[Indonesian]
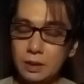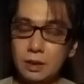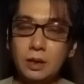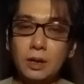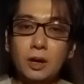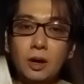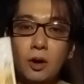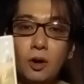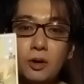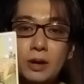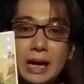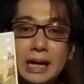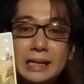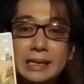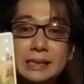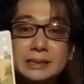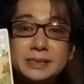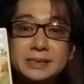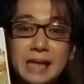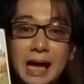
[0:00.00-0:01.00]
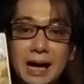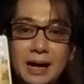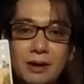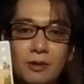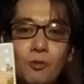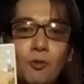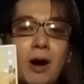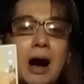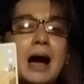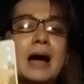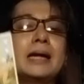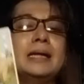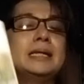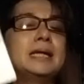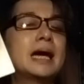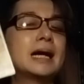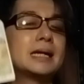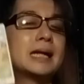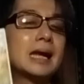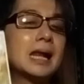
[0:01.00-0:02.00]
Oke, okay, The Star. Wah,
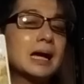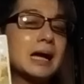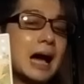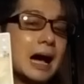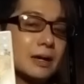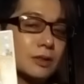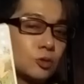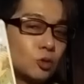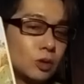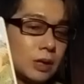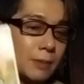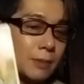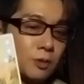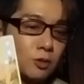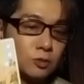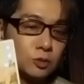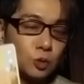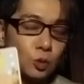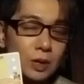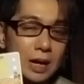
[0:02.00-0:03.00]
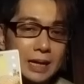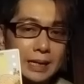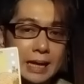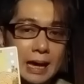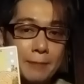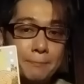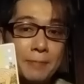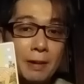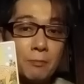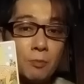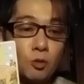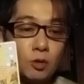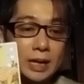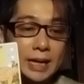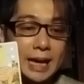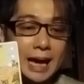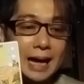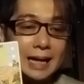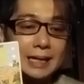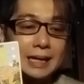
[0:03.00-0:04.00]
ini adalah kartu keberuntungan ya,
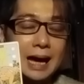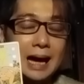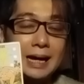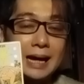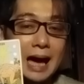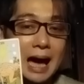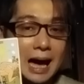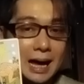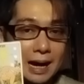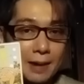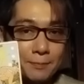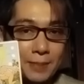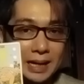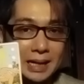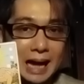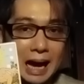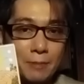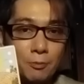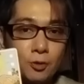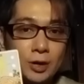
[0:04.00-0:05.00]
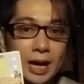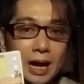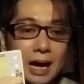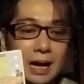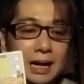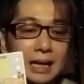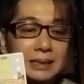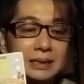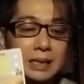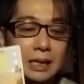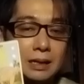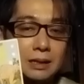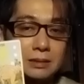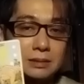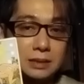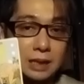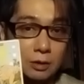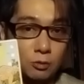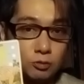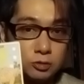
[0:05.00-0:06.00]
pemulihan. Ada harapan kamu yang akan ter
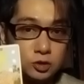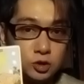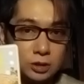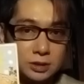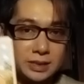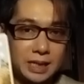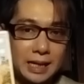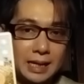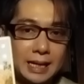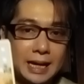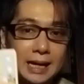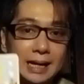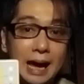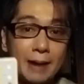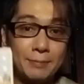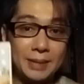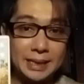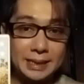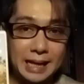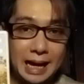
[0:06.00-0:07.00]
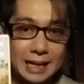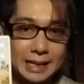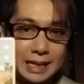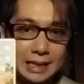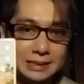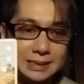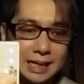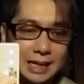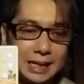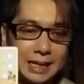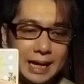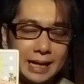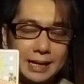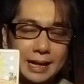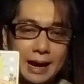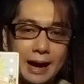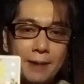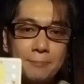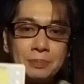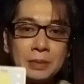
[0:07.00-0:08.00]
terwujud. Saya lihat, aminkan ya, saya lihat
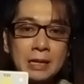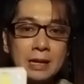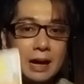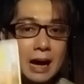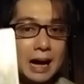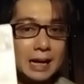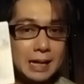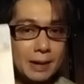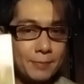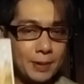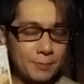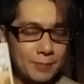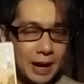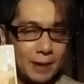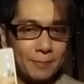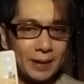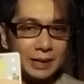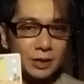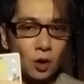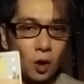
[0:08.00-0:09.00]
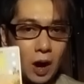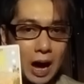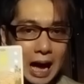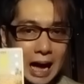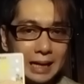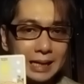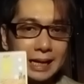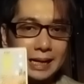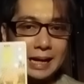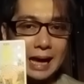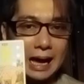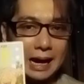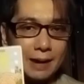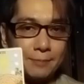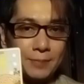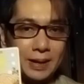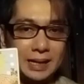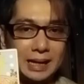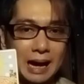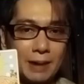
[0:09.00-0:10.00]
ya. Ada beberapa doa dan
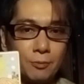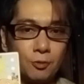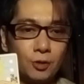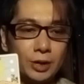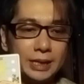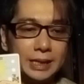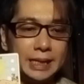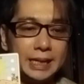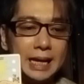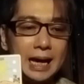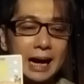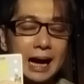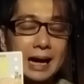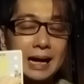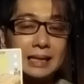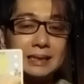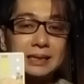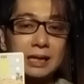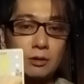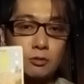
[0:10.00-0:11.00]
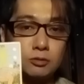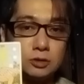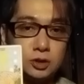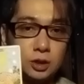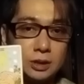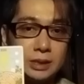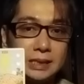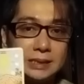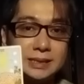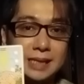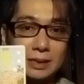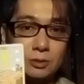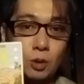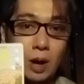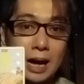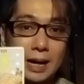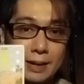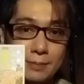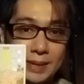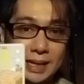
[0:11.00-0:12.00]
harapan kamu ini yang akan terwujud di satu
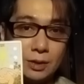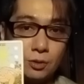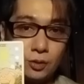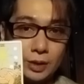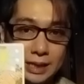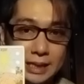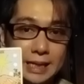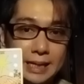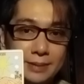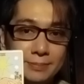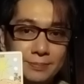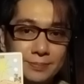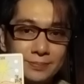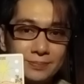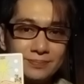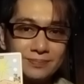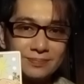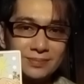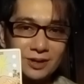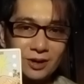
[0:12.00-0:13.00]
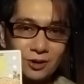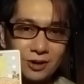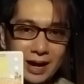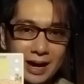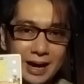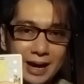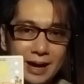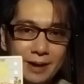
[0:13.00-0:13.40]
hari minggu ini. Oke, okay?